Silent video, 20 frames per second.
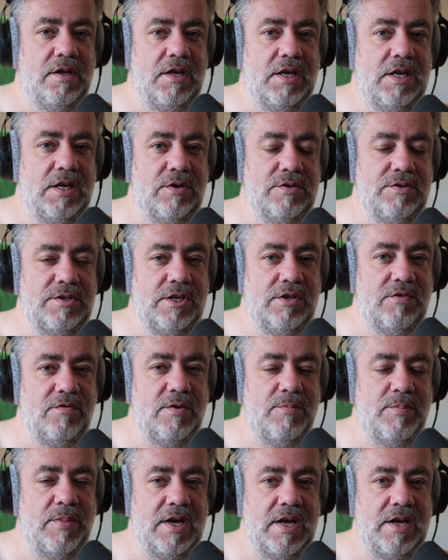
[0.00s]
Et que ça ne
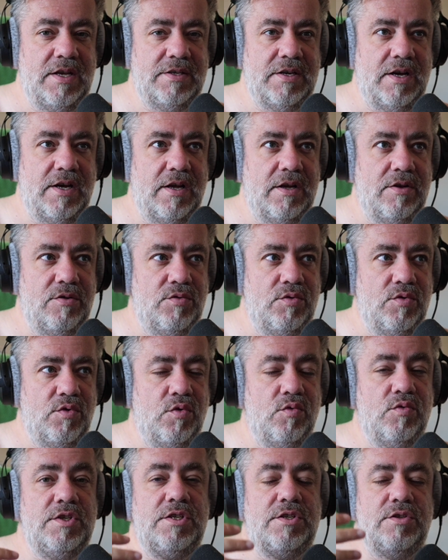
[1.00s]
devait pas être une
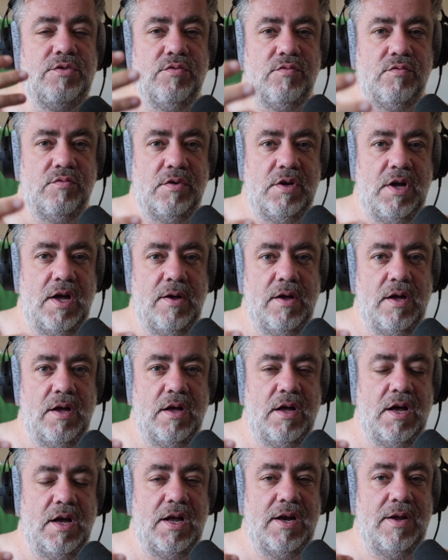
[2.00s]
condition
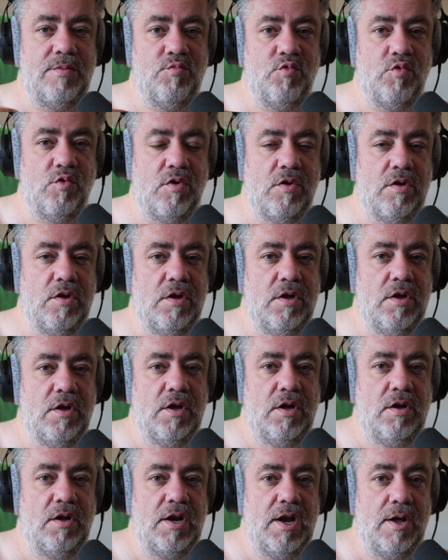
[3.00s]
à, l'amour.
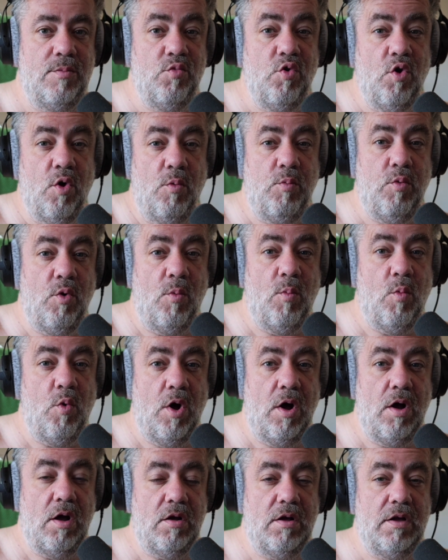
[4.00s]
L'amour pour
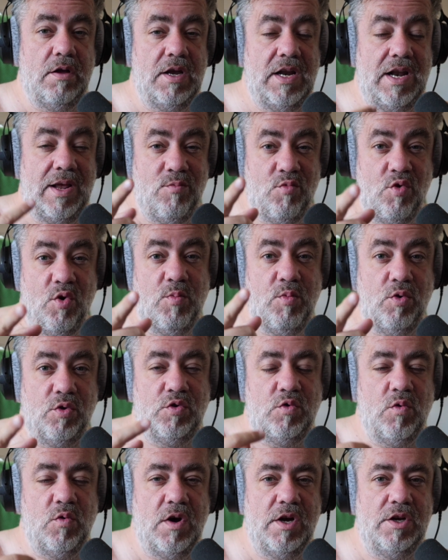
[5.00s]
moi et l'amour
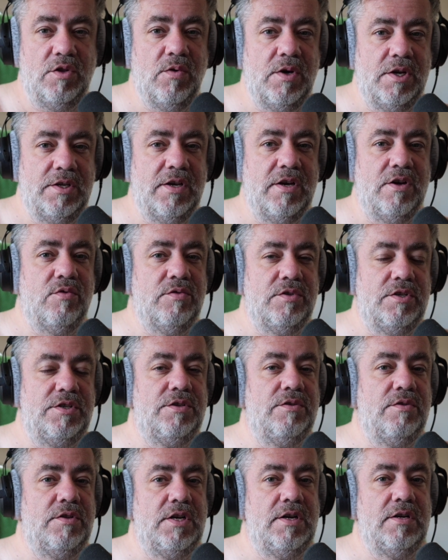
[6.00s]
pour toi, il doit être
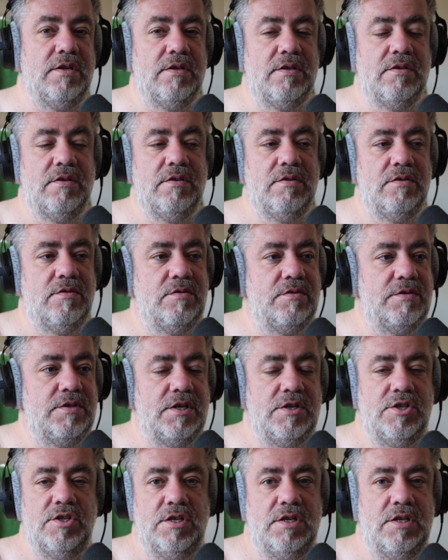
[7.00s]
inconditionnel.
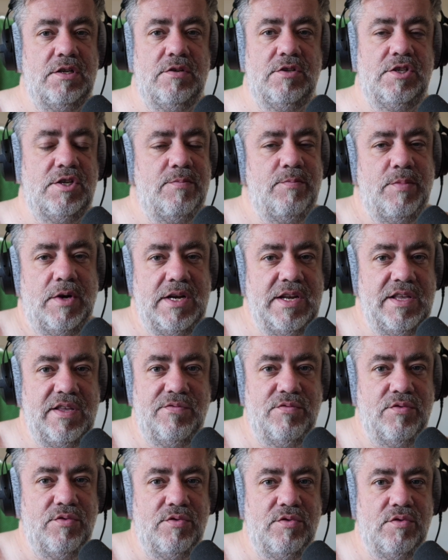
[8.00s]
Ça, j'aime pas les
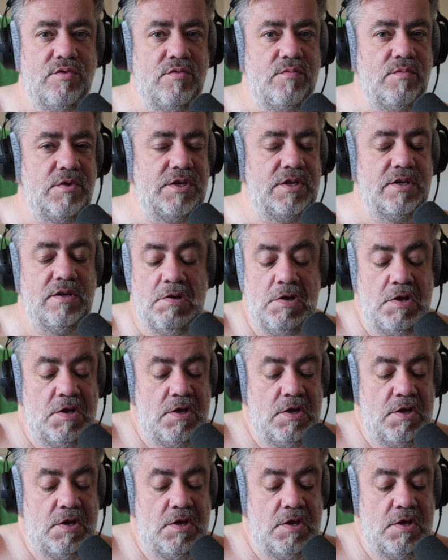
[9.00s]
il faut que, mais